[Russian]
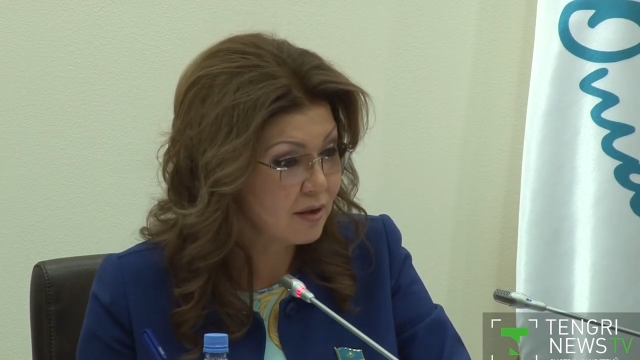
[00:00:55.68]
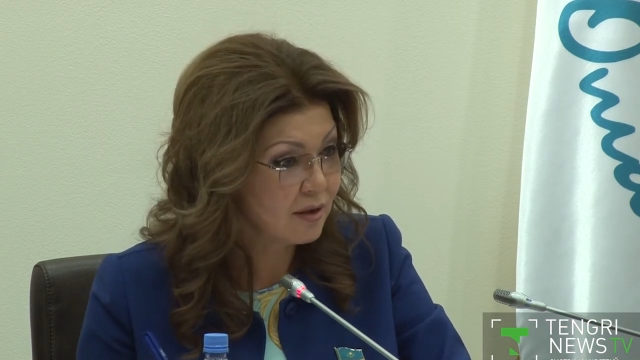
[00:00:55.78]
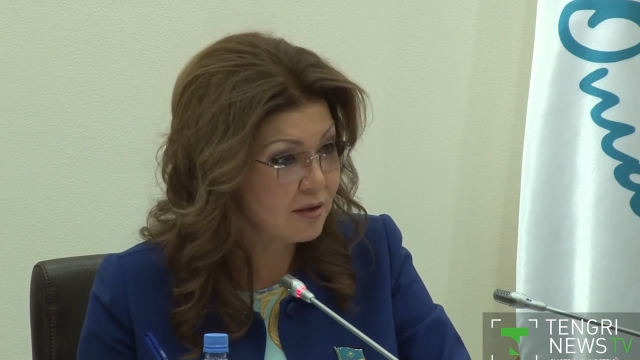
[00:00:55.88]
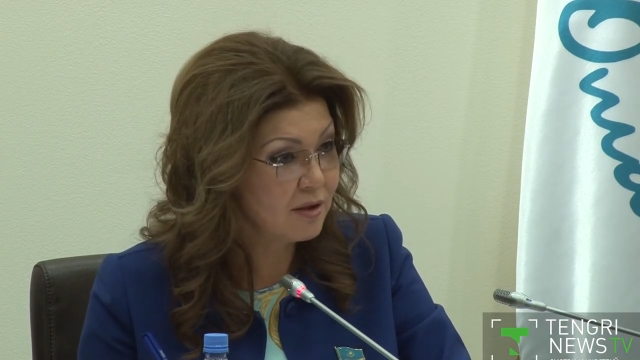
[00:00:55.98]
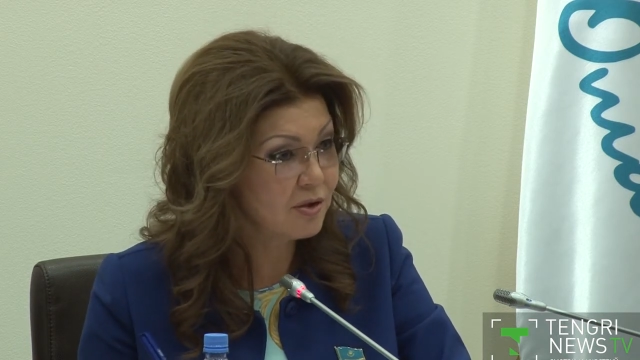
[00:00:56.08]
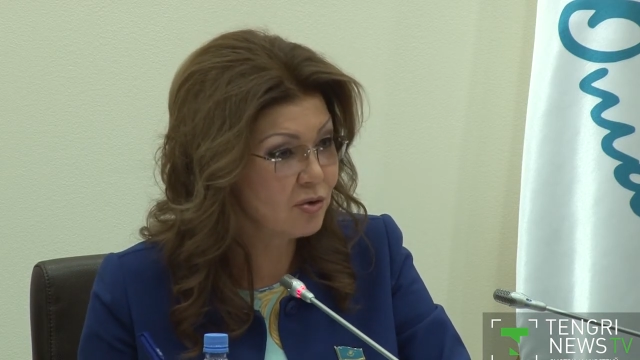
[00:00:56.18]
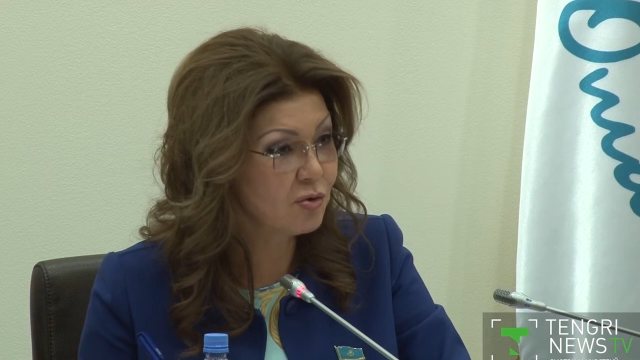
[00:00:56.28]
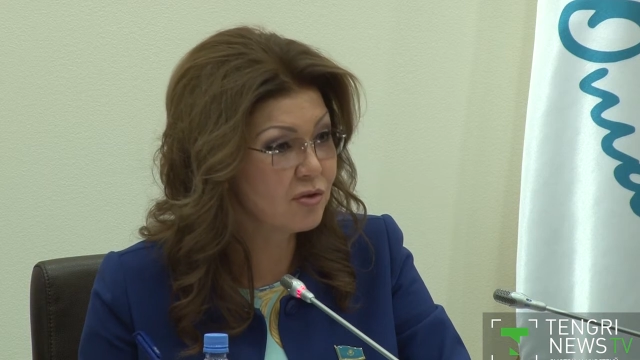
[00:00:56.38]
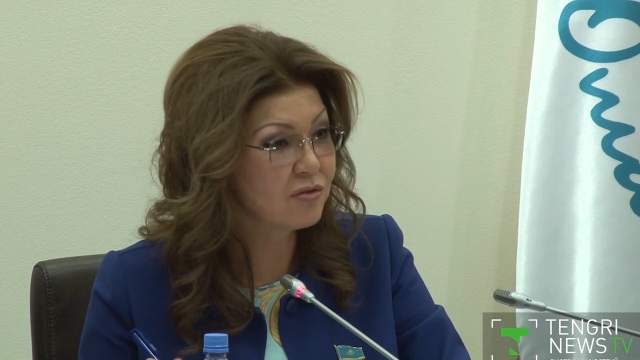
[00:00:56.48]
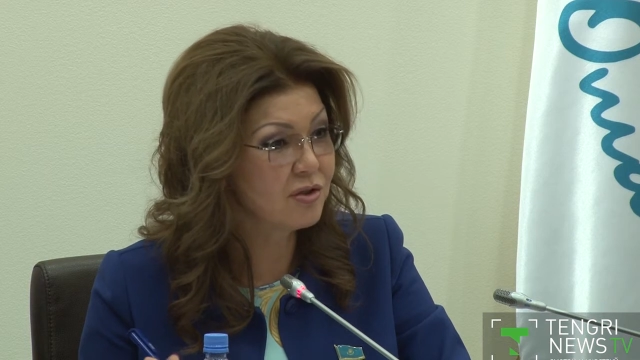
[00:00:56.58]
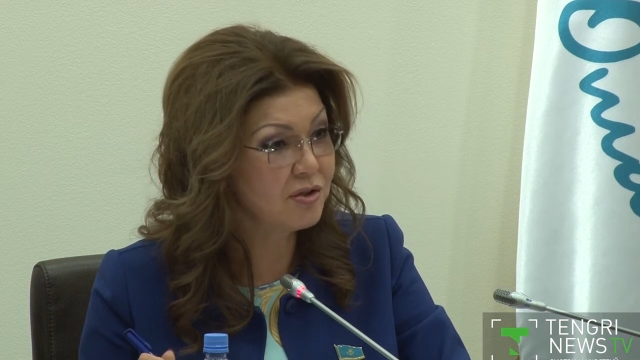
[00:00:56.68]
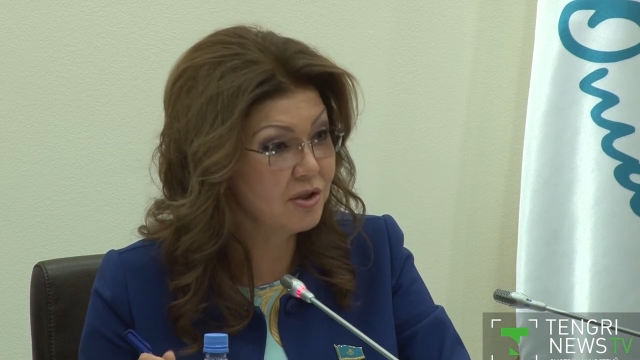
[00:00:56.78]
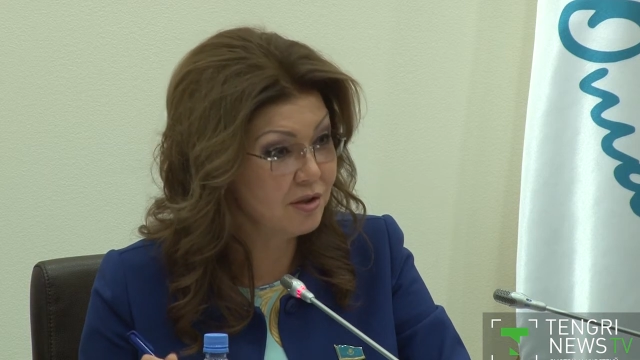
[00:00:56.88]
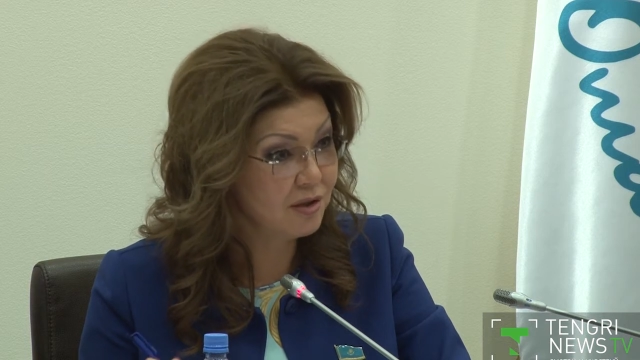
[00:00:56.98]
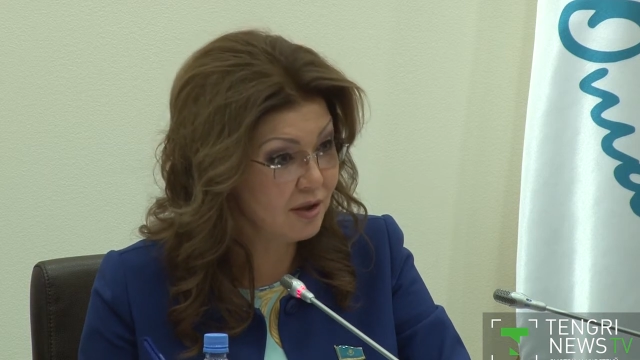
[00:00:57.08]
и дети тоже в
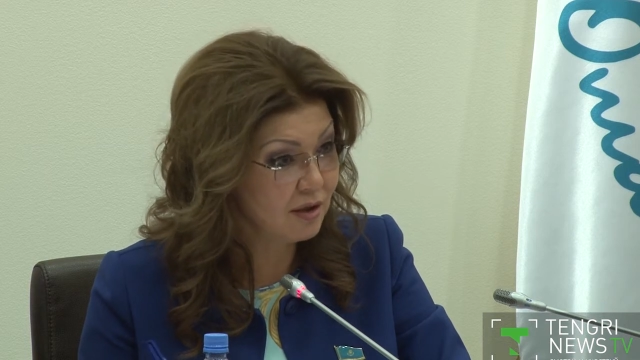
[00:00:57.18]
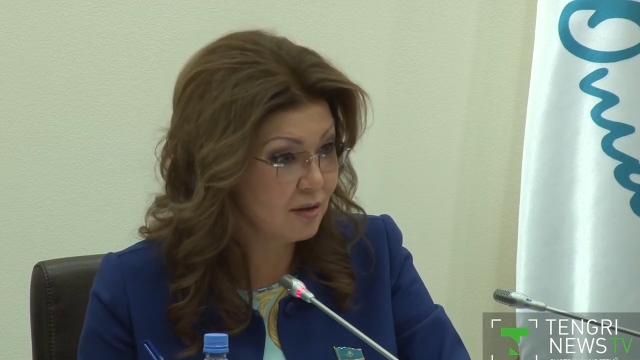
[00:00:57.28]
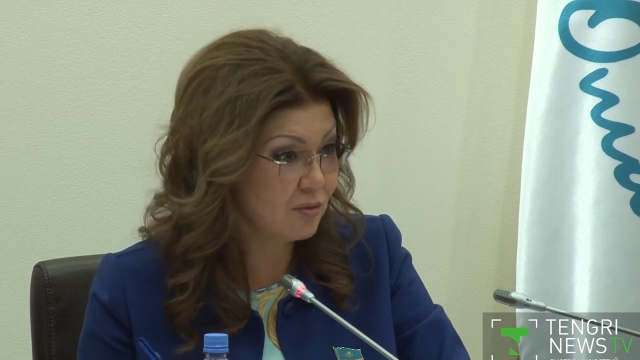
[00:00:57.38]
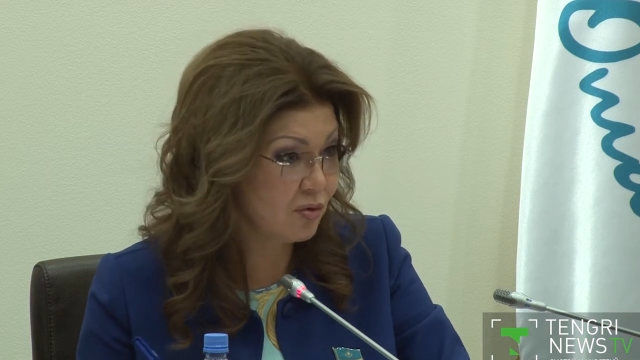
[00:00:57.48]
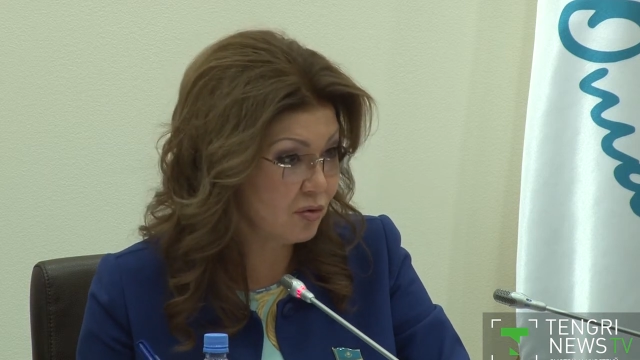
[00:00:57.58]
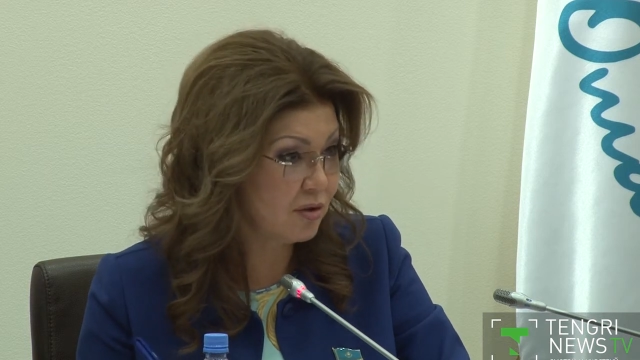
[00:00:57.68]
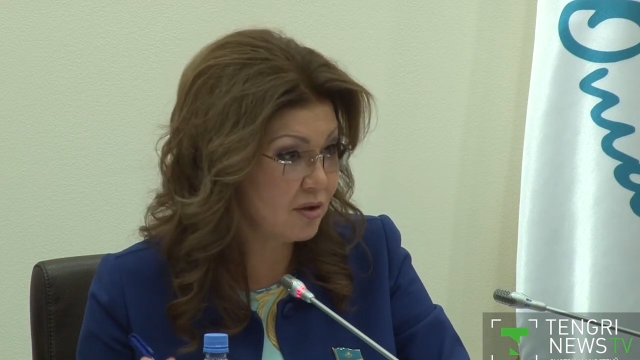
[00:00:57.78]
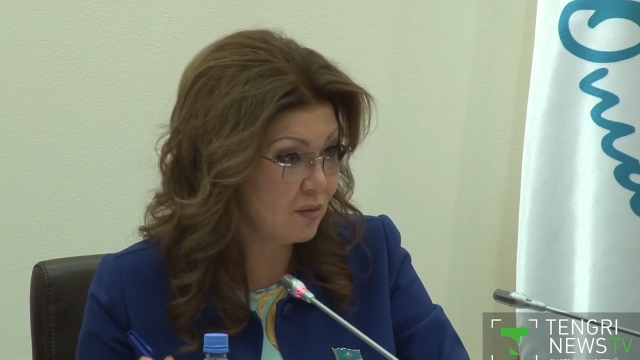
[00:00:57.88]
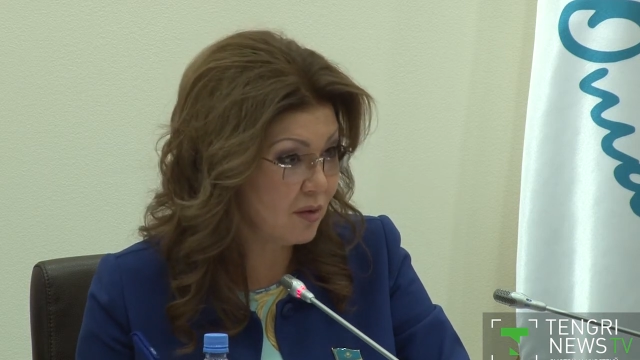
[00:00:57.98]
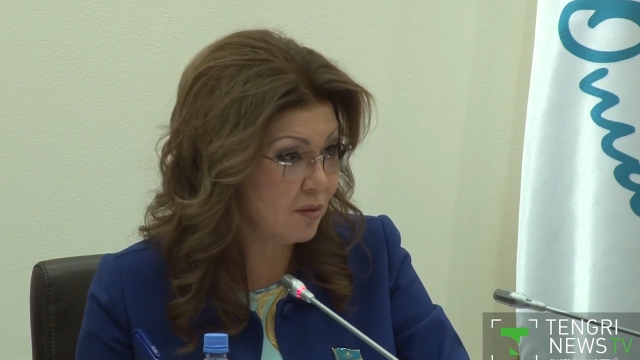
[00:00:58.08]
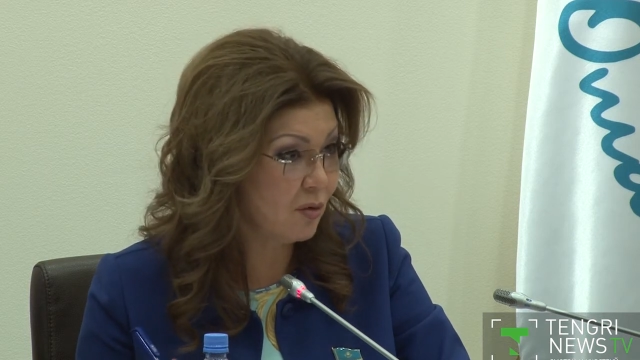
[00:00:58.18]
течение дня там что-то себе